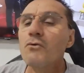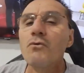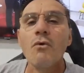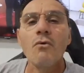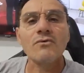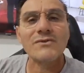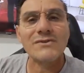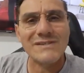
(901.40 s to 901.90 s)

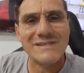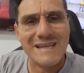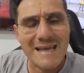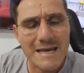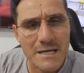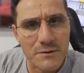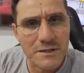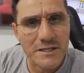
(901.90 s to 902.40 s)

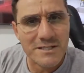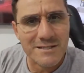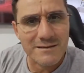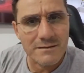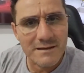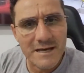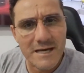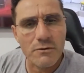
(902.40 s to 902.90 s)
conselho que te
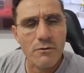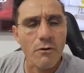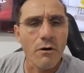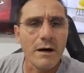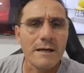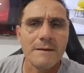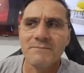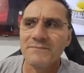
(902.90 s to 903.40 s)
deram,
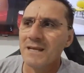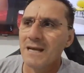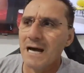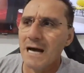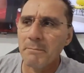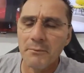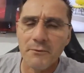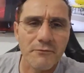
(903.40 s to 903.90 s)
olha,
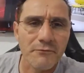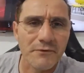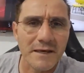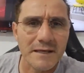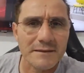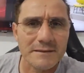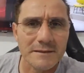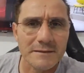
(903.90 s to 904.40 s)

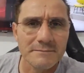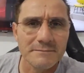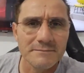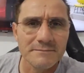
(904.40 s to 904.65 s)
aproveita.